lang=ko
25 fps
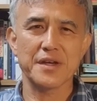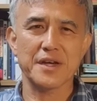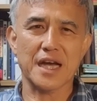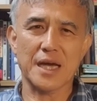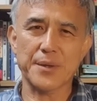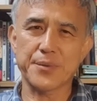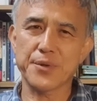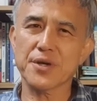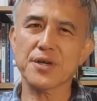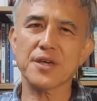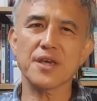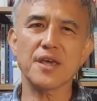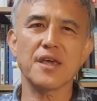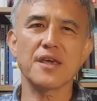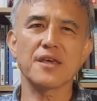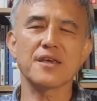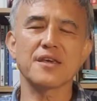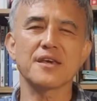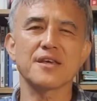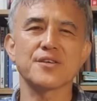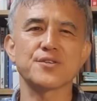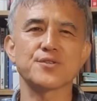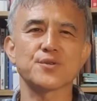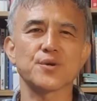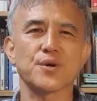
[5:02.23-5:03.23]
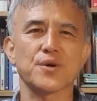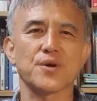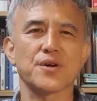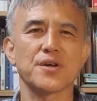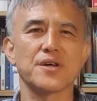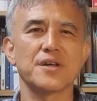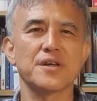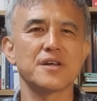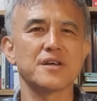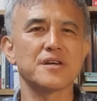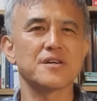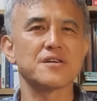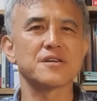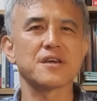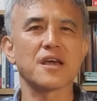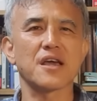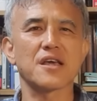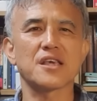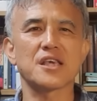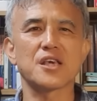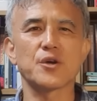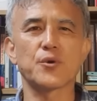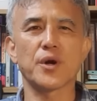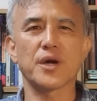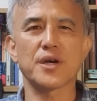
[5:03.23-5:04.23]
가볍게 얘기했죠. 그게
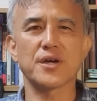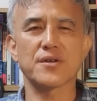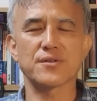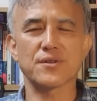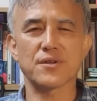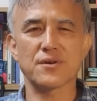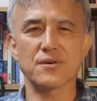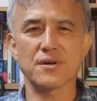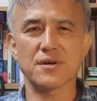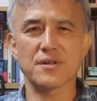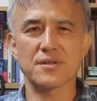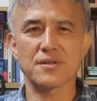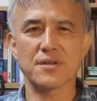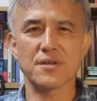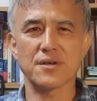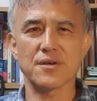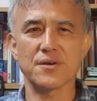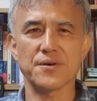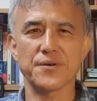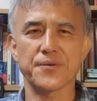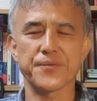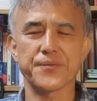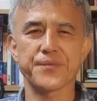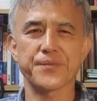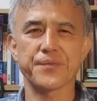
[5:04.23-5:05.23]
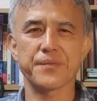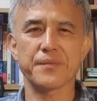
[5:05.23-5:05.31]
기화였던 것 같아요.